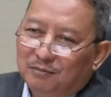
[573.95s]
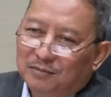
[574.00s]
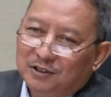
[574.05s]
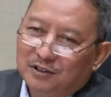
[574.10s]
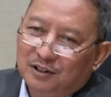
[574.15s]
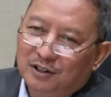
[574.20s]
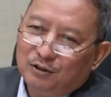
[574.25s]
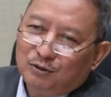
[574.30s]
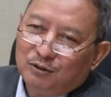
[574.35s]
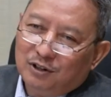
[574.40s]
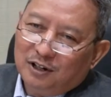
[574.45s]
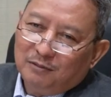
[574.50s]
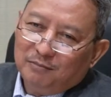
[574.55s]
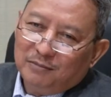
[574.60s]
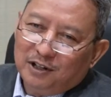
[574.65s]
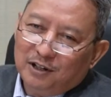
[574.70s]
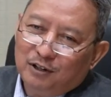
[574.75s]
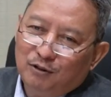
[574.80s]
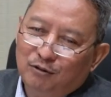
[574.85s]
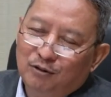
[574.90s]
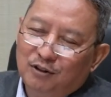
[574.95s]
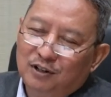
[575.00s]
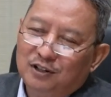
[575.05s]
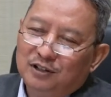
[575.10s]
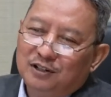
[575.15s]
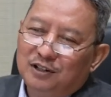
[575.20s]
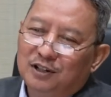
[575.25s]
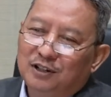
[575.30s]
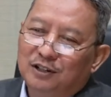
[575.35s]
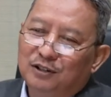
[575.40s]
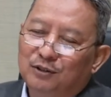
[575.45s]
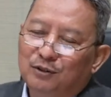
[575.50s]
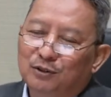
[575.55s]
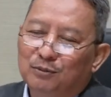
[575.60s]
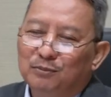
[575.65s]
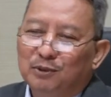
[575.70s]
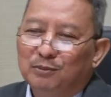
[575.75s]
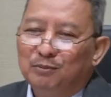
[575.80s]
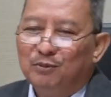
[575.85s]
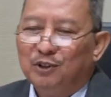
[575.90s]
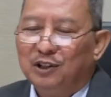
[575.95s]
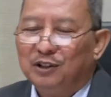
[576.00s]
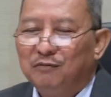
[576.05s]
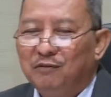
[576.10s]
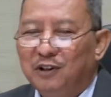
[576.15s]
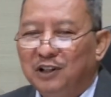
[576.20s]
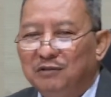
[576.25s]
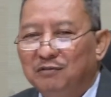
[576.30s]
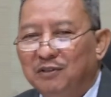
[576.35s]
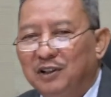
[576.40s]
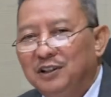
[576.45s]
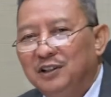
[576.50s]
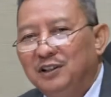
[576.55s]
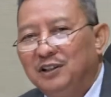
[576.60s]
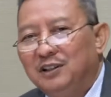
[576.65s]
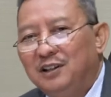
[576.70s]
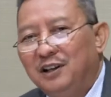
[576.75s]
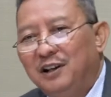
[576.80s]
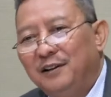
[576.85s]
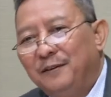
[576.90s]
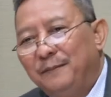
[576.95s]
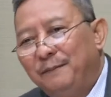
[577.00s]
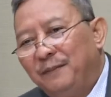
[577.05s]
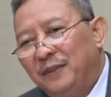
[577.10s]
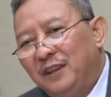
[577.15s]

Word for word: Majelis Ulama Indonesia itu membuat fatwa tentang